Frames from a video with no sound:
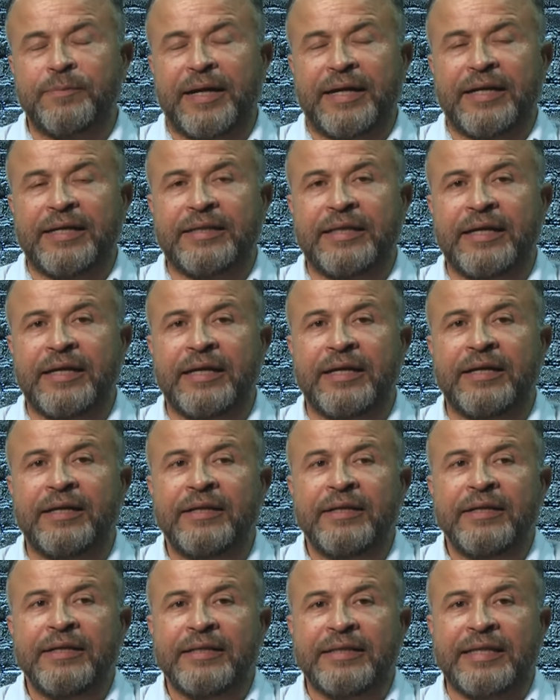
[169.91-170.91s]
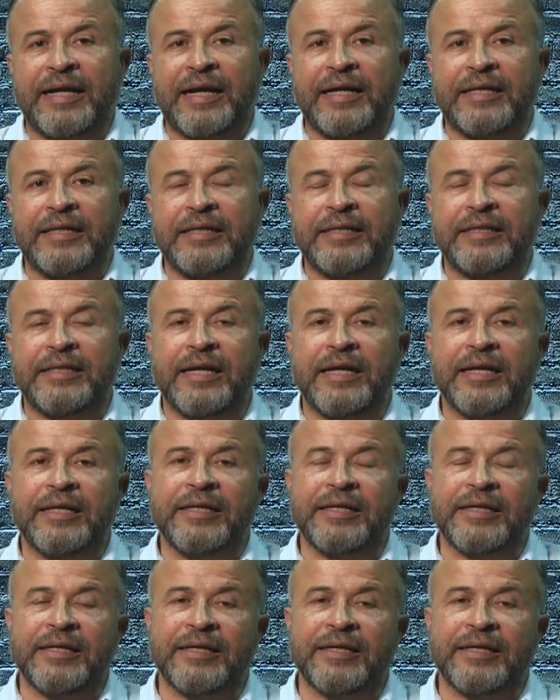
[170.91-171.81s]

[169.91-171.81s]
معناتها تقاليدنا